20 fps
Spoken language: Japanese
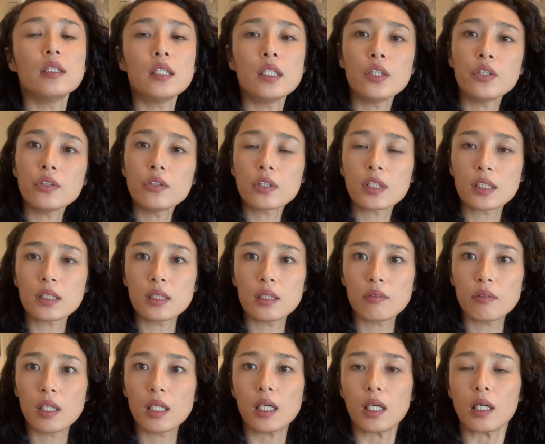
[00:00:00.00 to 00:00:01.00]
ていう方
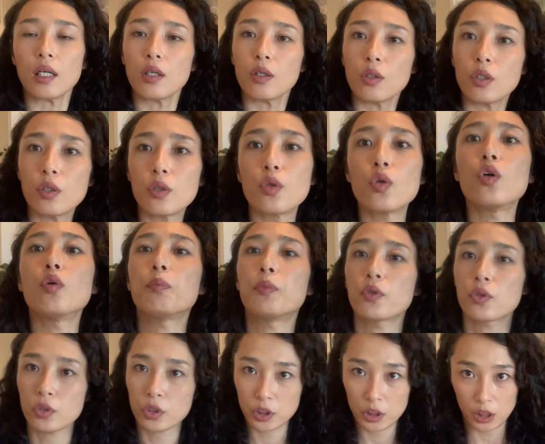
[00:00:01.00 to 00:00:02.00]
は
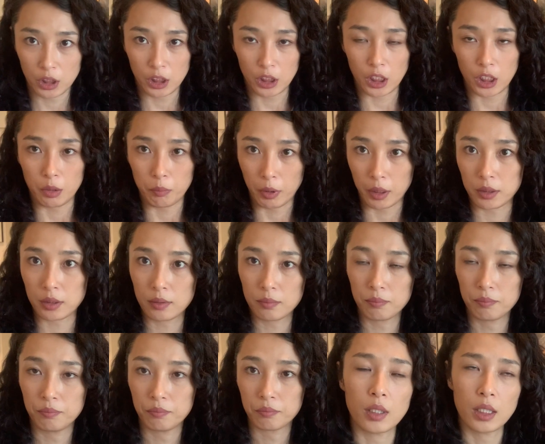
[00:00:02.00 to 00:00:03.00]
ローポロシティになります
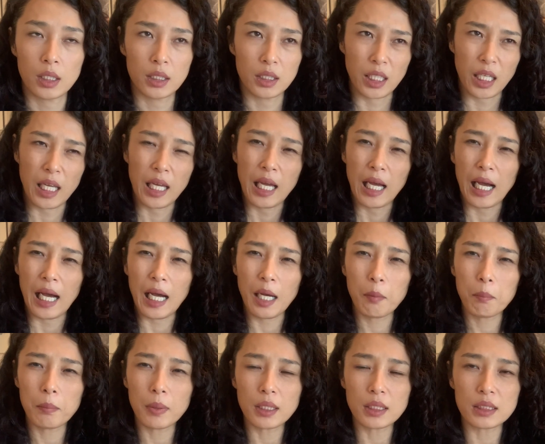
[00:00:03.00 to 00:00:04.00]
であ
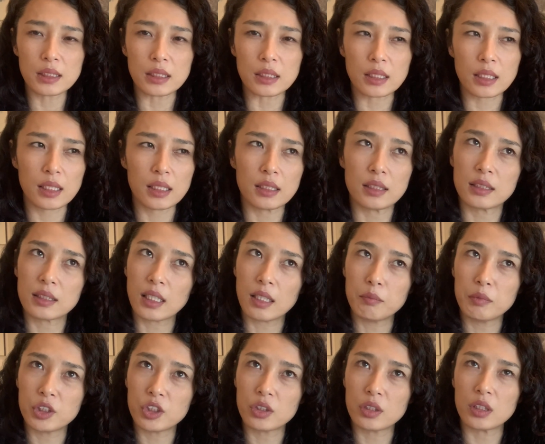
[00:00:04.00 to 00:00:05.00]
んまりしっかりつか
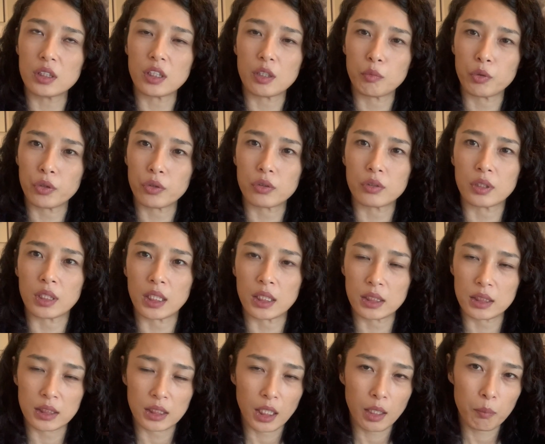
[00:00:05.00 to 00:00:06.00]
みすぎても良くない
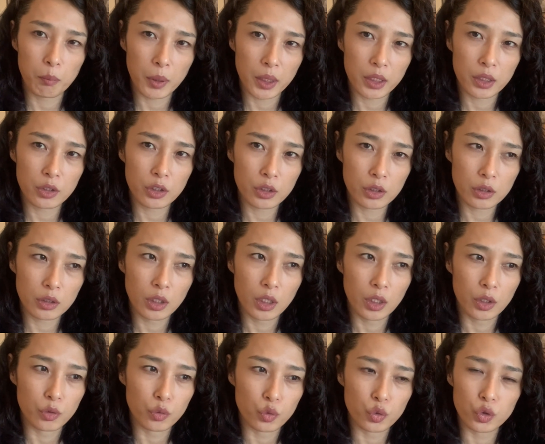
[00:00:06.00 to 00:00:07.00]
しあんまり
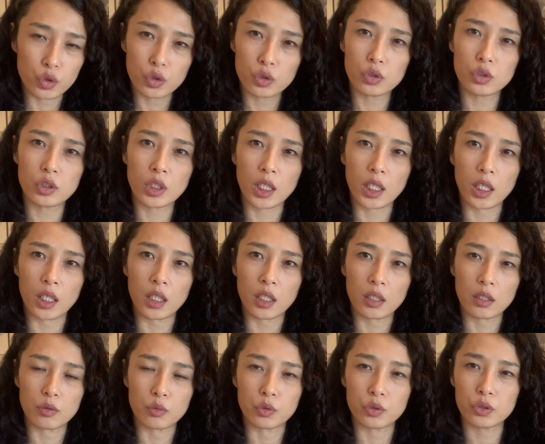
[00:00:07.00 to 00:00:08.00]
うっすら
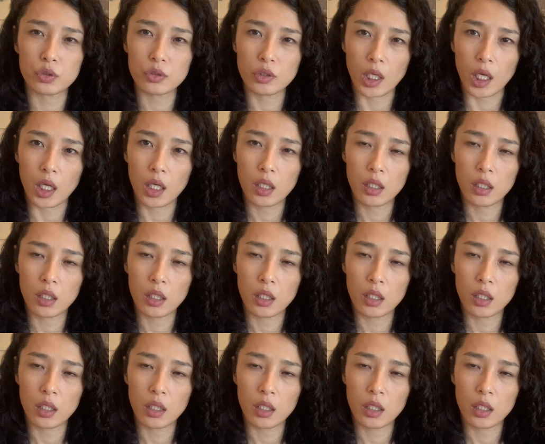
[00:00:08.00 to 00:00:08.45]
うっすら